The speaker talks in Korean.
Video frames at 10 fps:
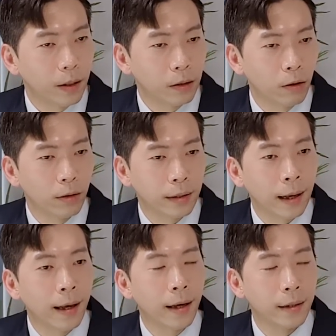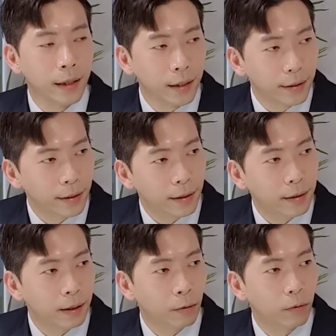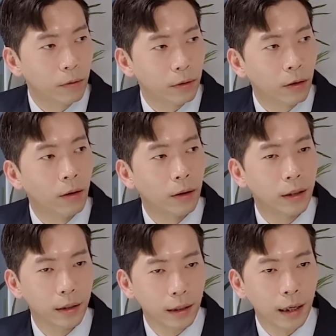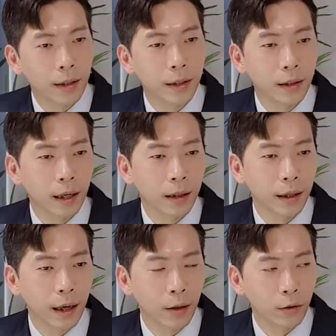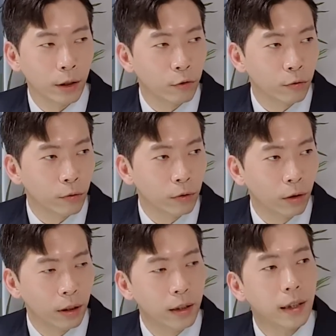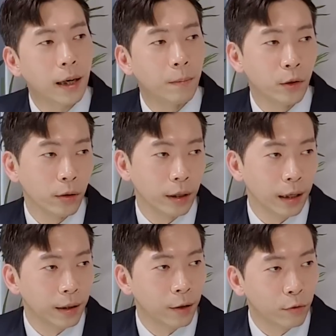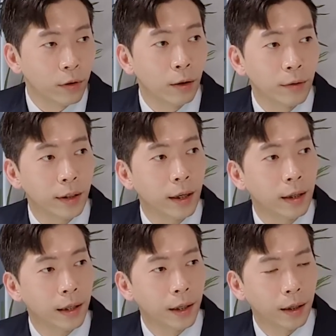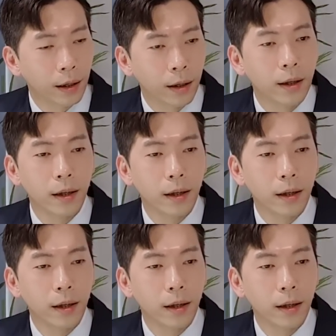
더 대의를 생각하고 더 큰 가치를 나한테 가져다 주고 더 큰 감정을 갖다 준다고 생각을 하니까